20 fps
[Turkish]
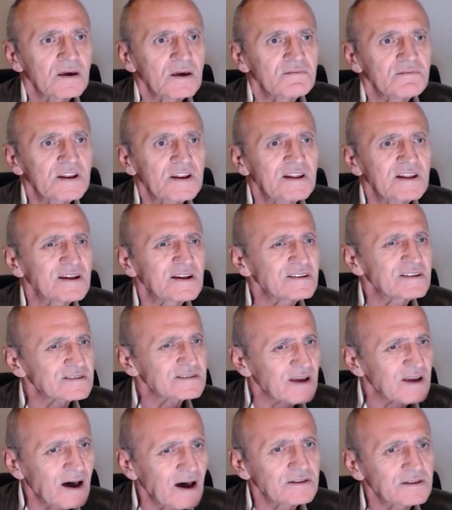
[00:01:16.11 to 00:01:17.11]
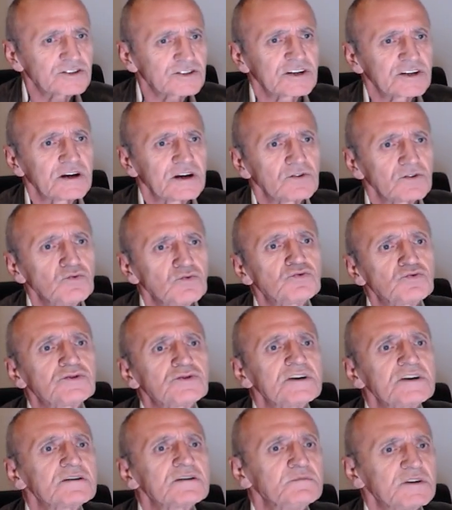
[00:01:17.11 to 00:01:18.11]
Velilerin sadece yüzde
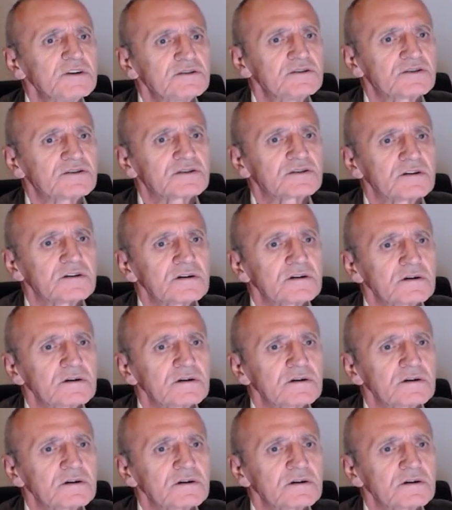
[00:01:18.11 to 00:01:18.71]
yirmi yedisi